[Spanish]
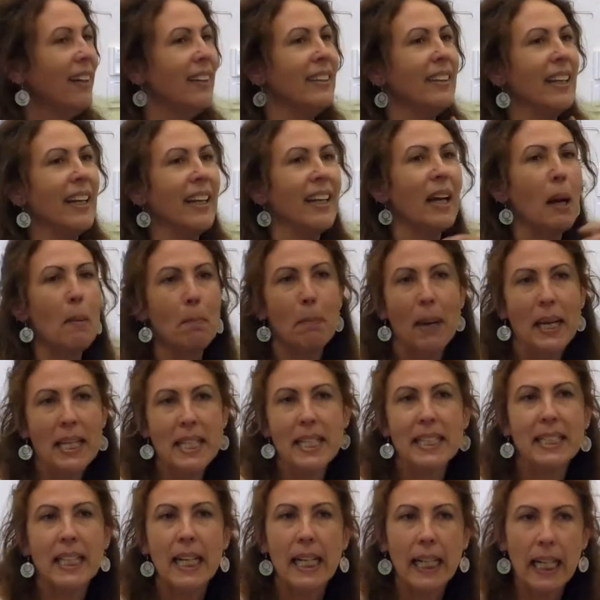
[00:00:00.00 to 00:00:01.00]
de
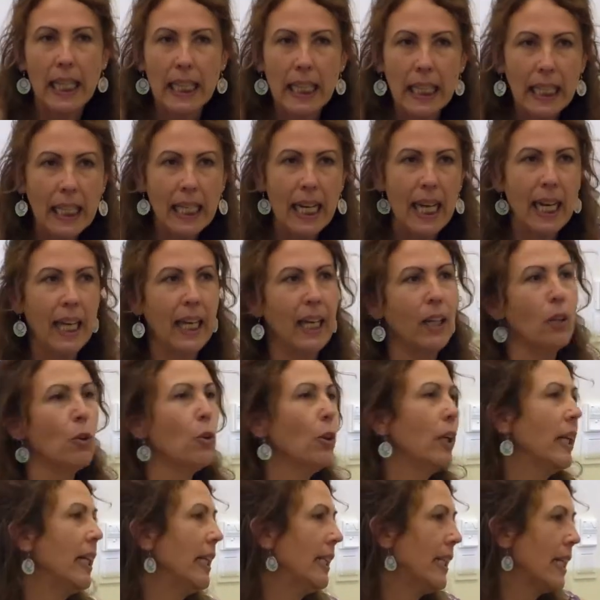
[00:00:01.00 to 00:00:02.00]
campañas de reciclaje
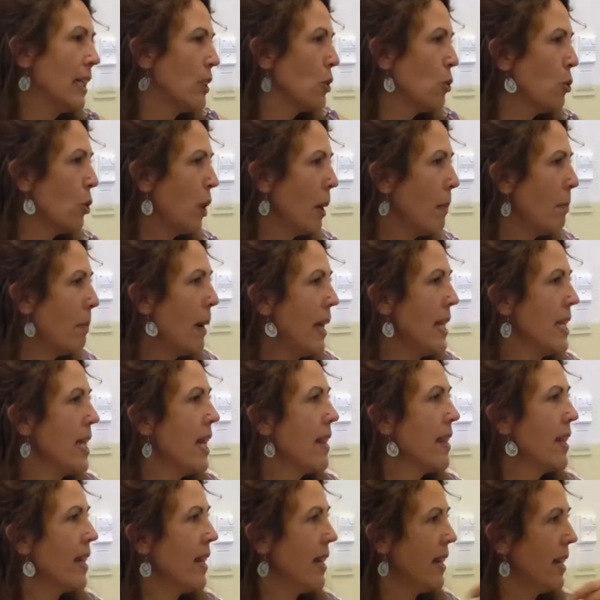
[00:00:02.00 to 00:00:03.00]
concretas o
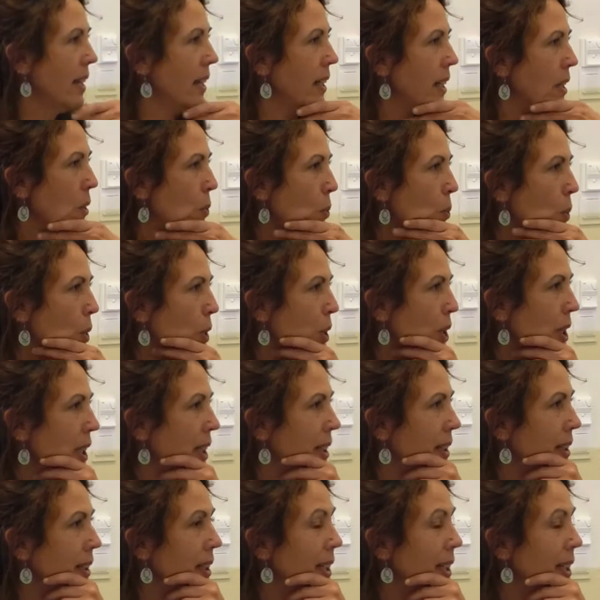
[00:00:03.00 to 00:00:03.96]
campaña de greenwashing.